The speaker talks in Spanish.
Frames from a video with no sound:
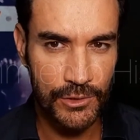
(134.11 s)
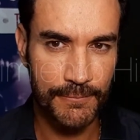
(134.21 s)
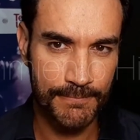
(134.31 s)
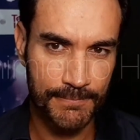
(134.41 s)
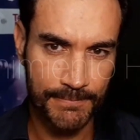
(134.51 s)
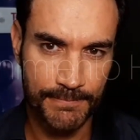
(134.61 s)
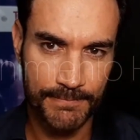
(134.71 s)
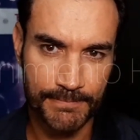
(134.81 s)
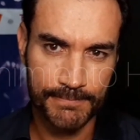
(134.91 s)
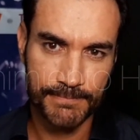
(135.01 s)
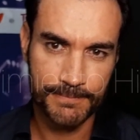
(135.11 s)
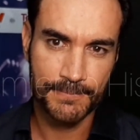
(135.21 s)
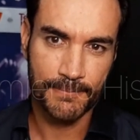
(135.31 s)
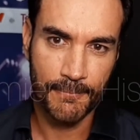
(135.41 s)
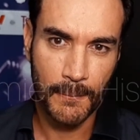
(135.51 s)
¿Cuál será el género que
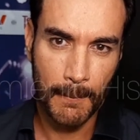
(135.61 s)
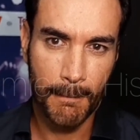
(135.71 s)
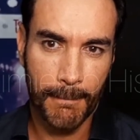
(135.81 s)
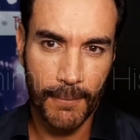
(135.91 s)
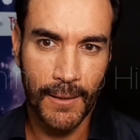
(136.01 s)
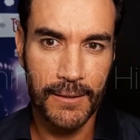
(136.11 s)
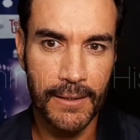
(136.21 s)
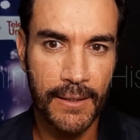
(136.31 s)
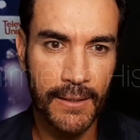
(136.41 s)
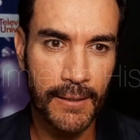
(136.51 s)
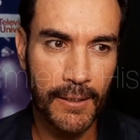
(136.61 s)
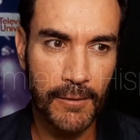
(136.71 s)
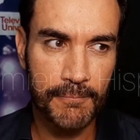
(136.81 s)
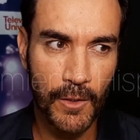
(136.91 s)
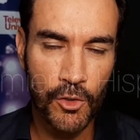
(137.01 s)
interpretarás en este proyecto? Eh,
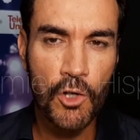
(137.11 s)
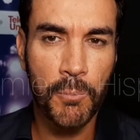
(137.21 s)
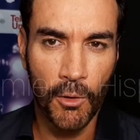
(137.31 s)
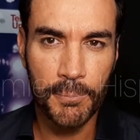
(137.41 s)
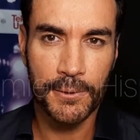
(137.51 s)
rock pop.